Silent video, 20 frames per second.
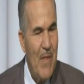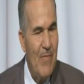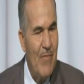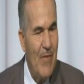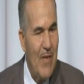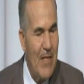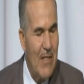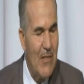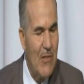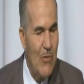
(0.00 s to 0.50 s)

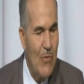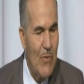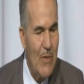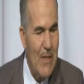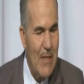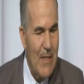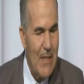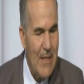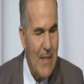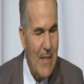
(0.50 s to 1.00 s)
فقط هو
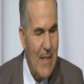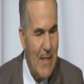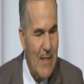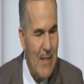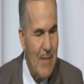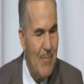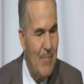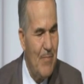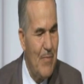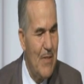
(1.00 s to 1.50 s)
الذي
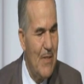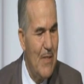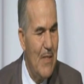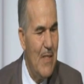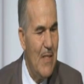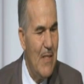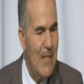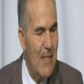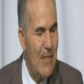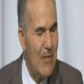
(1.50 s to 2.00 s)
يهتم
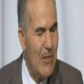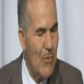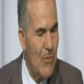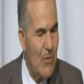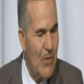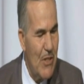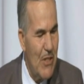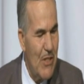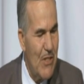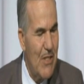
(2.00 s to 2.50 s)

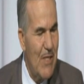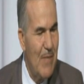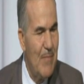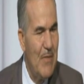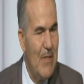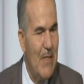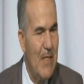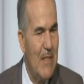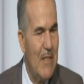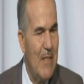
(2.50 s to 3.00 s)
بالتوجيه
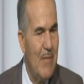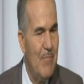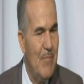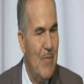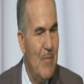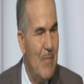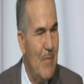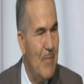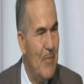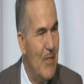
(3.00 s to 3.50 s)
الجامعي يهتم
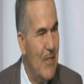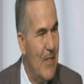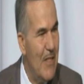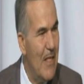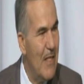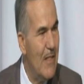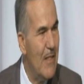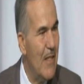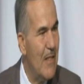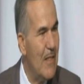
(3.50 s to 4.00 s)

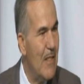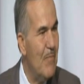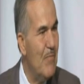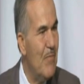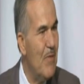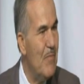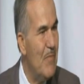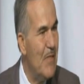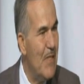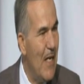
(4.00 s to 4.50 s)
بالمبيتات يهتم
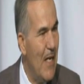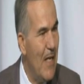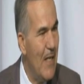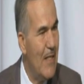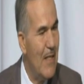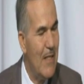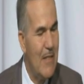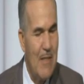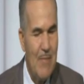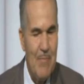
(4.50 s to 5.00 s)
بالمنح
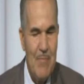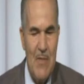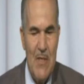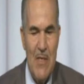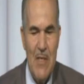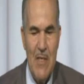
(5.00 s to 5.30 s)
يهتم